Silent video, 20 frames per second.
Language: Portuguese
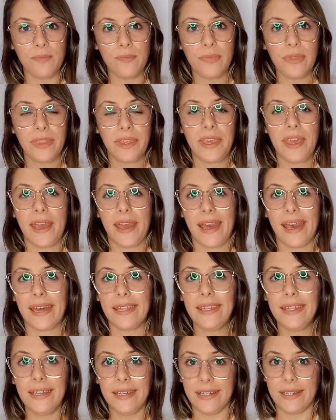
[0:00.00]
que a cada
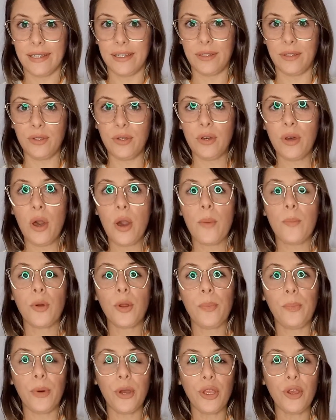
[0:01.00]
ano
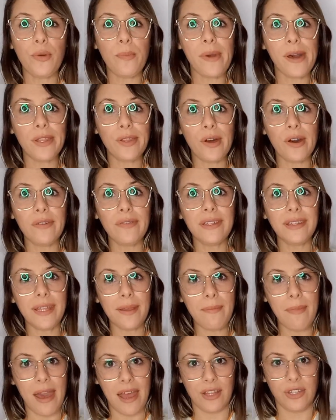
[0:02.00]
propõe uma nova
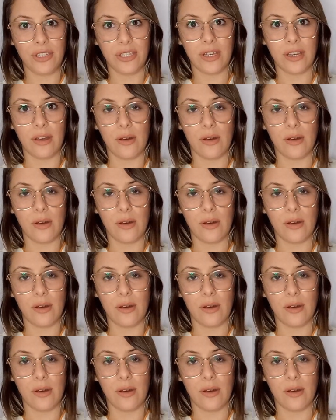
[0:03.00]
temática,